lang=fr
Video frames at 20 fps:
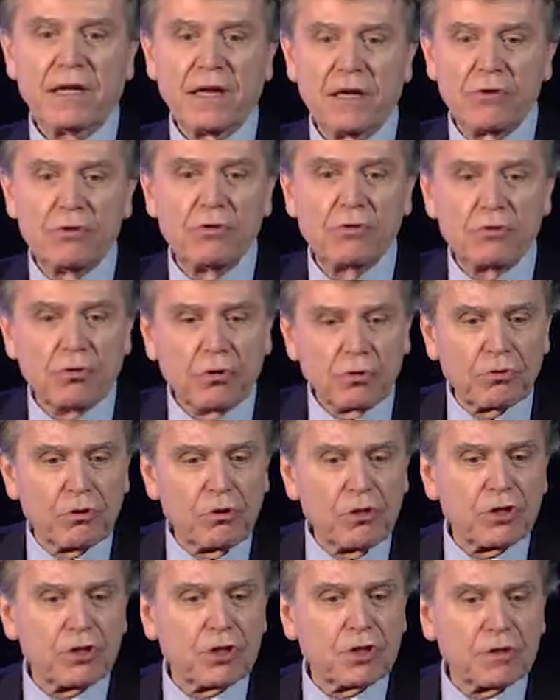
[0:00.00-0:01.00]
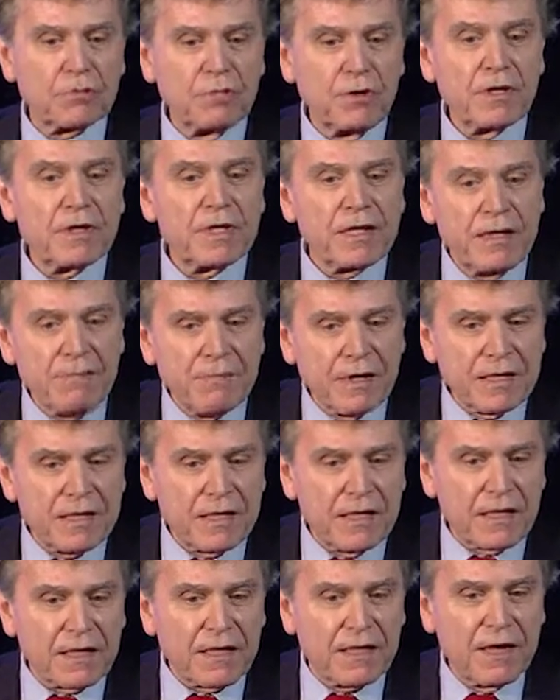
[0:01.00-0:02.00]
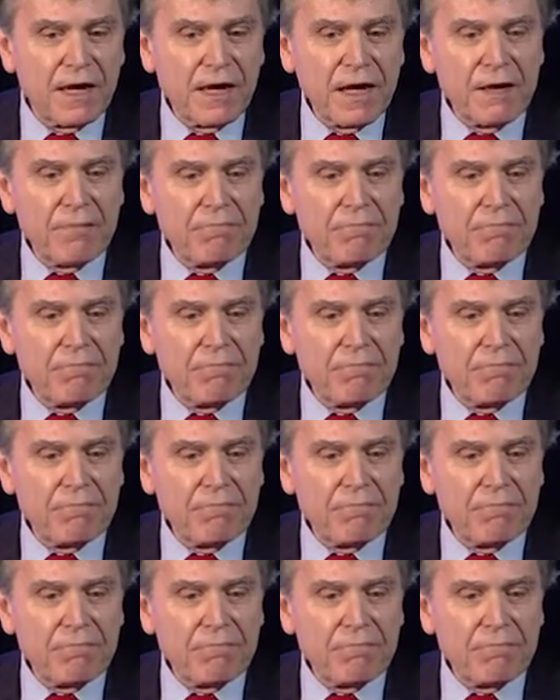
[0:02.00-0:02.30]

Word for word: la lutte contre le changement climatique.